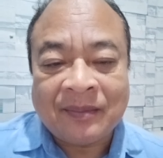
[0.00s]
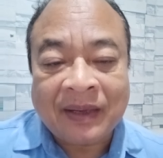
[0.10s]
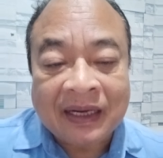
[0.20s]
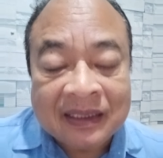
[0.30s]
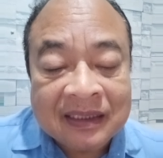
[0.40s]

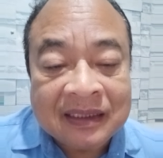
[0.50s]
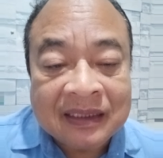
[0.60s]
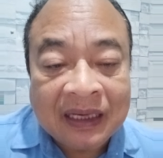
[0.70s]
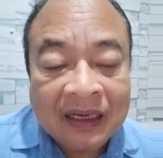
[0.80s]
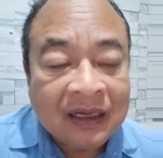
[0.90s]

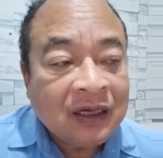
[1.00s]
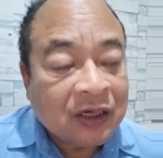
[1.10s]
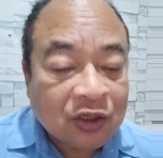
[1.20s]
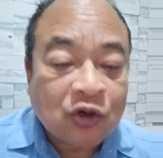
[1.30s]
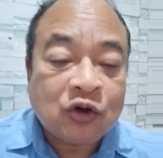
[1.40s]
apalagi ya
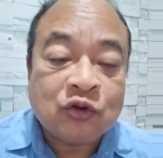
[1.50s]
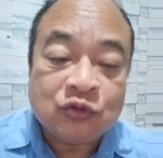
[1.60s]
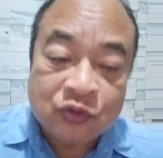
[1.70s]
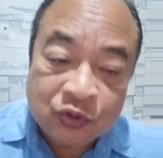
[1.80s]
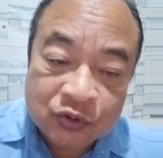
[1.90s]
Roh
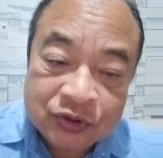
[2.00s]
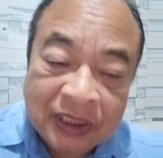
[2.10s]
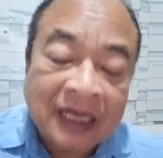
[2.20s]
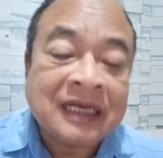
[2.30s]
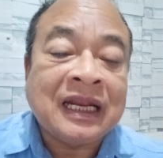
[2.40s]

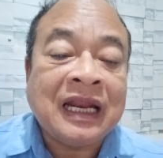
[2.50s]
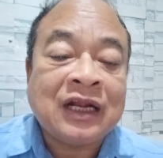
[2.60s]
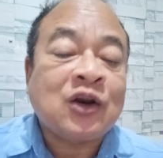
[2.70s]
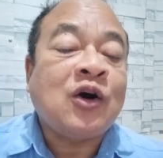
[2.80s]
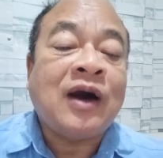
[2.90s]
Kudus
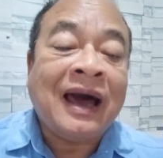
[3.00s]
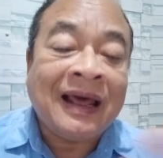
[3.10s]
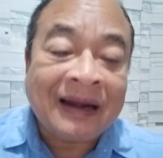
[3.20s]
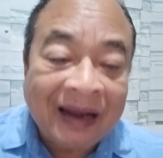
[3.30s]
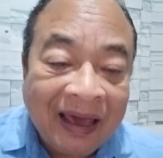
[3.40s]
adalah roh
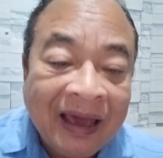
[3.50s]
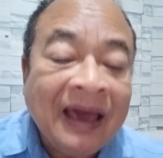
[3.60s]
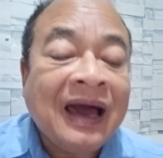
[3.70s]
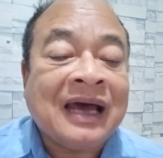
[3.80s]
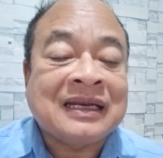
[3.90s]
Allah
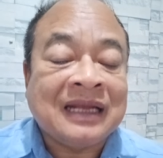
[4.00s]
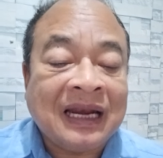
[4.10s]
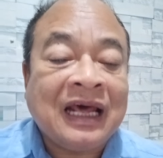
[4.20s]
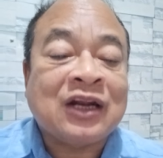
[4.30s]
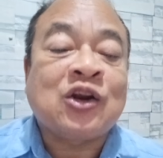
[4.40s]

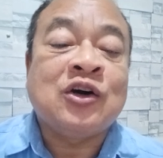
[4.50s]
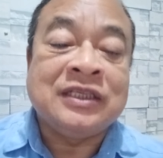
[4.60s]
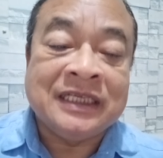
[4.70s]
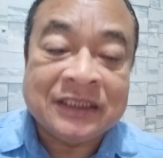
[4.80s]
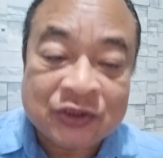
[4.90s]
adalah roh
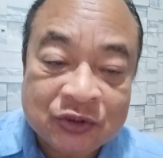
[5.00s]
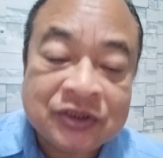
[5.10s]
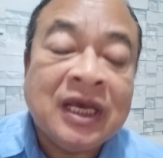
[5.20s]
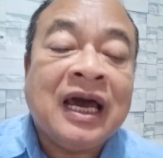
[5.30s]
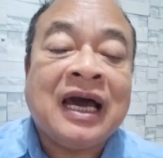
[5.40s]

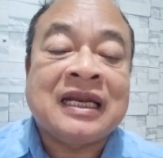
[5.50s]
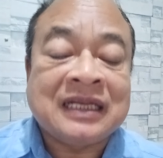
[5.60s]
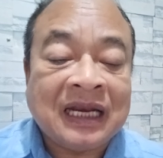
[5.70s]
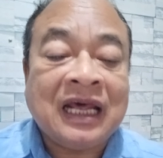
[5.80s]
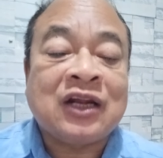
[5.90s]
Yesus
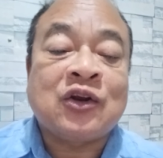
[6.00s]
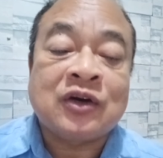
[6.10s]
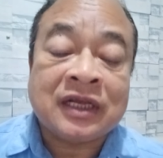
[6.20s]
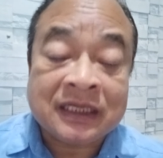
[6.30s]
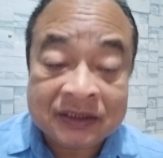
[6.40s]
adalah
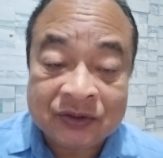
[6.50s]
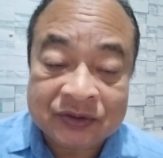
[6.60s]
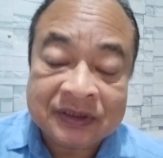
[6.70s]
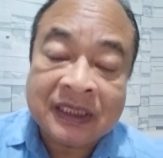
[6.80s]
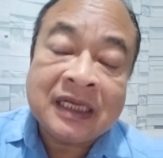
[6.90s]
Roh
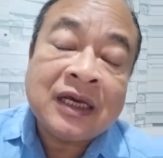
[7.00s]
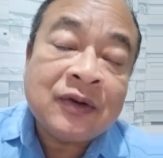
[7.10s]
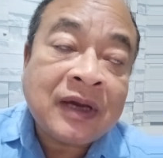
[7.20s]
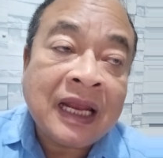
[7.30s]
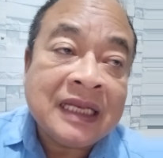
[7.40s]
Kristus. Jadi
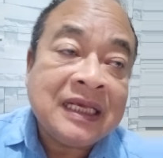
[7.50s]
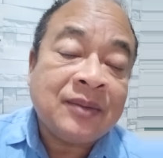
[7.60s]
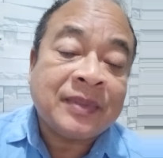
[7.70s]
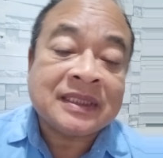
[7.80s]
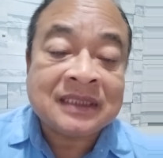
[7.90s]
kalau
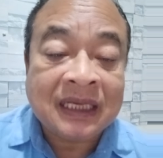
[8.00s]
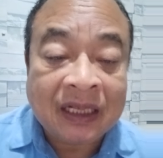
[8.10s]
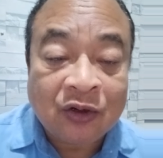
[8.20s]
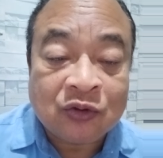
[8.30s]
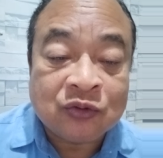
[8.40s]
kalian
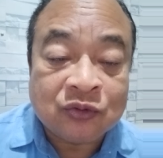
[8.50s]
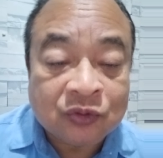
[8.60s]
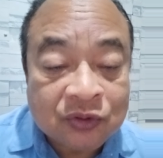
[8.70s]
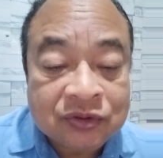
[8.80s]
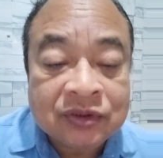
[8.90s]
percaya Roh
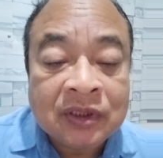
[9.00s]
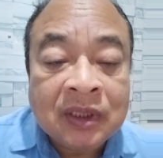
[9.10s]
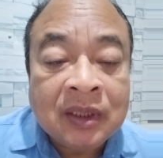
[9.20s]
Kudus,